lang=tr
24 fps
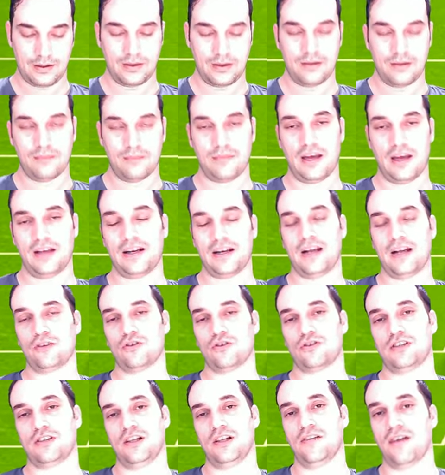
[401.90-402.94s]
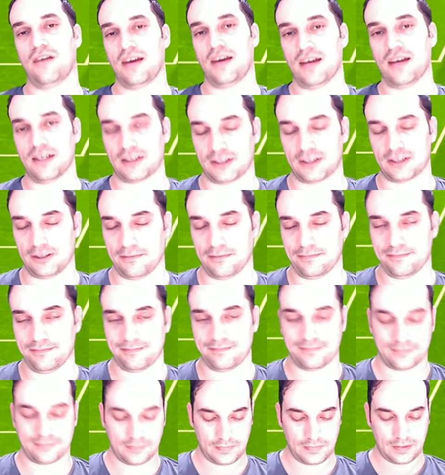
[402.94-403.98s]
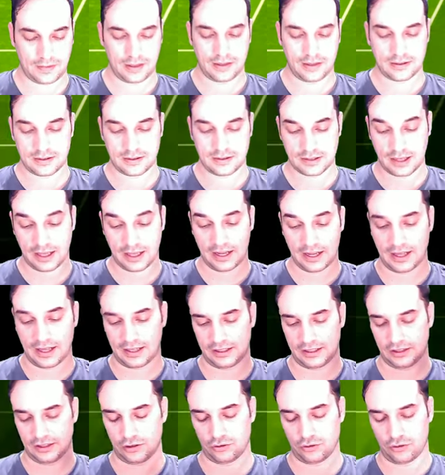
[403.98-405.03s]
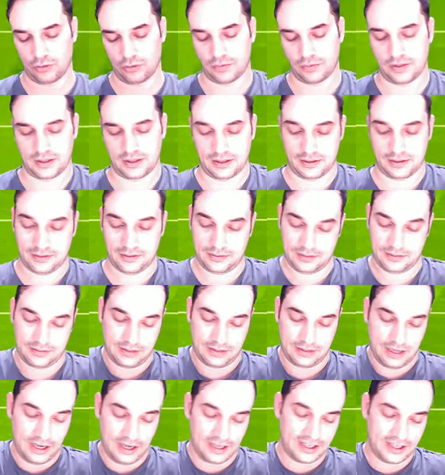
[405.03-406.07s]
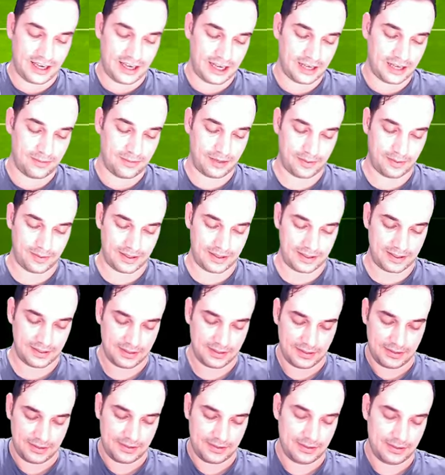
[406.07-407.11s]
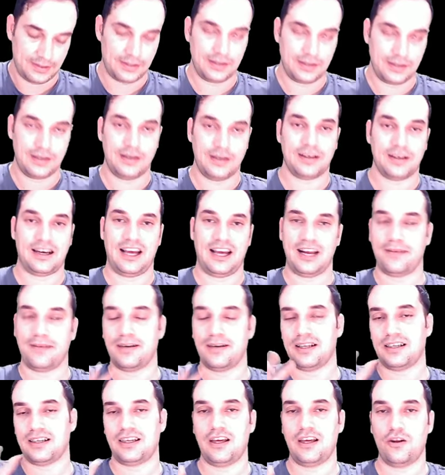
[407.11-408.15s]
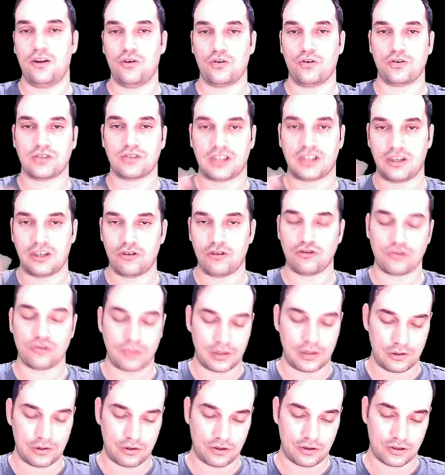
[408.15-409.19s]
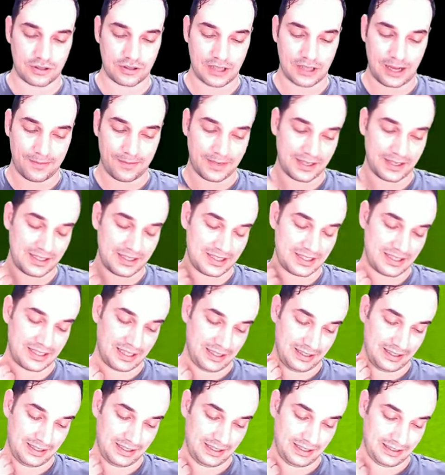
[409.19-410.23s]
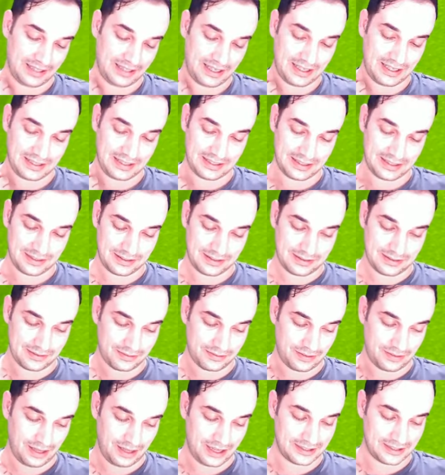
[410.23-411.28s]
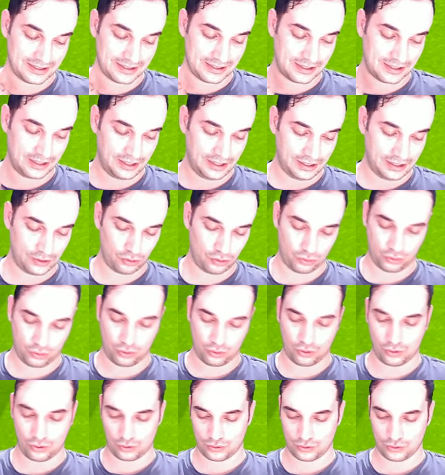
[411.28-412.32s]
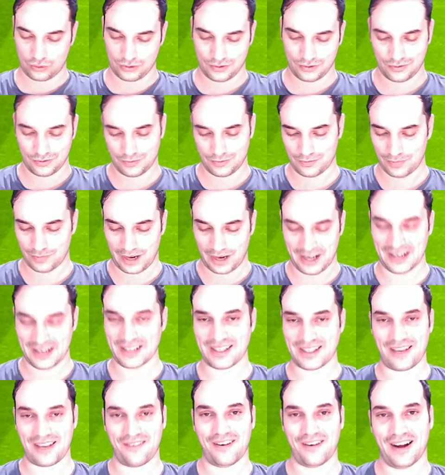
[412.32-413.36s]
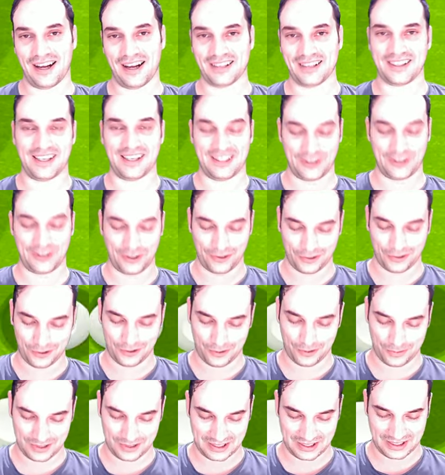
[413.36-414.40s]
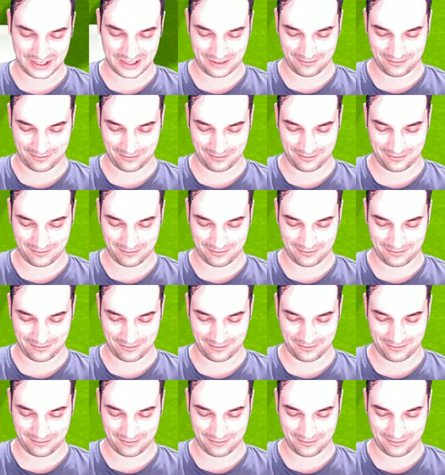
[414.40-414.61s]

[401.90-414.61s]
Bernardo Silva'ya attım. Salah'a gitti top ya. İlk yarı 1-1. Kalabalık geliyoruz, iyi hücum ediyoruz ama işte internetin azizliğine de uğruyoruz. Maalesef Hatay'da olduğumuz için.